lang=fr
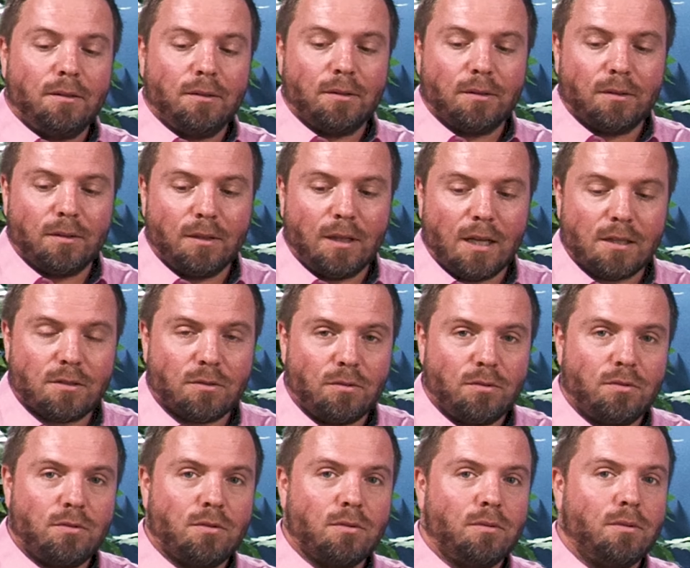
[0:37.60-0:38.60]
de la
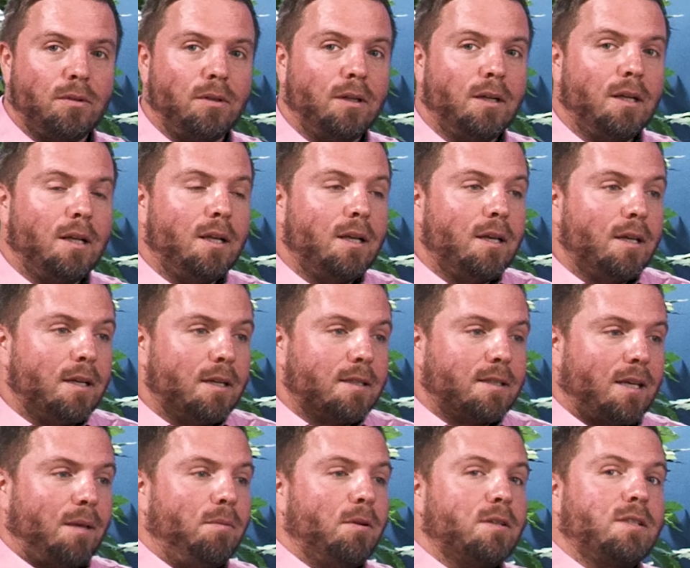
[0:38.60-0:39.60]
solution euh,
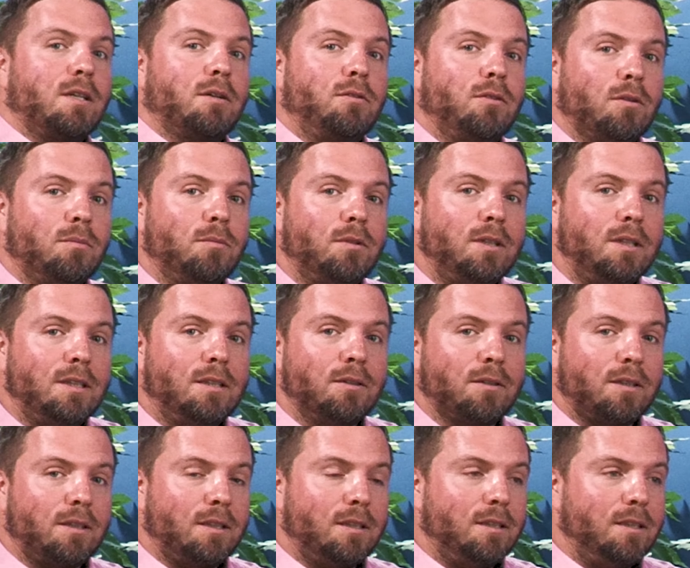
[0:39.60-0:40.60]
Cyber Secure
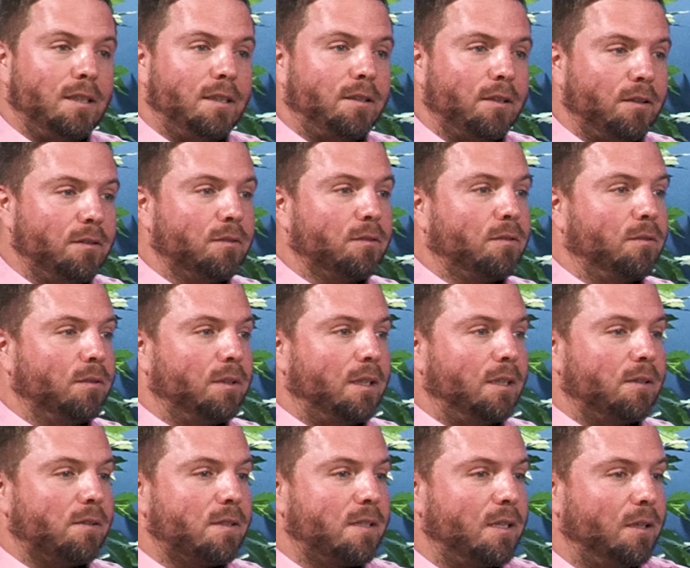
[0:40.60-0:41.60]
Monitoring d'Eaton qu'on a
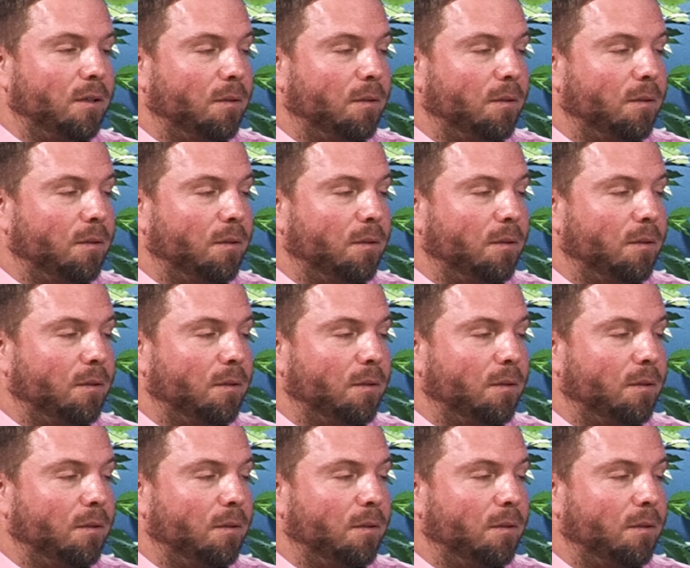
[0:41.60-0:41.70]
lancée